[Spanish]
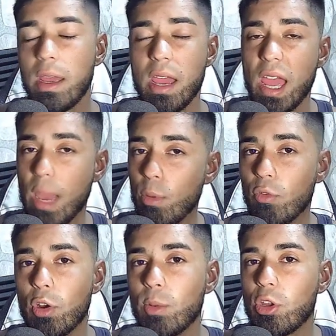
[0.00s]
Es muy bueno
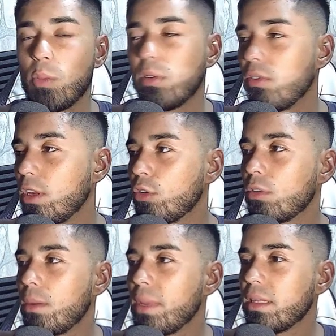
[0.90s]
porque Optifine es
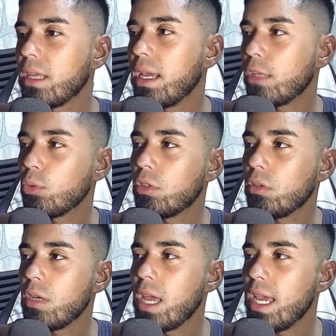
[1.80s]
totalmente gratuito
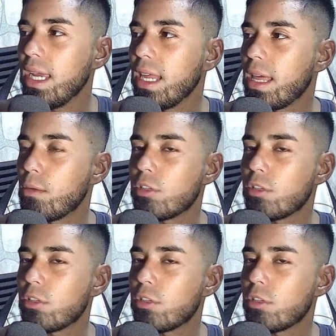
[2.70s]
y le damos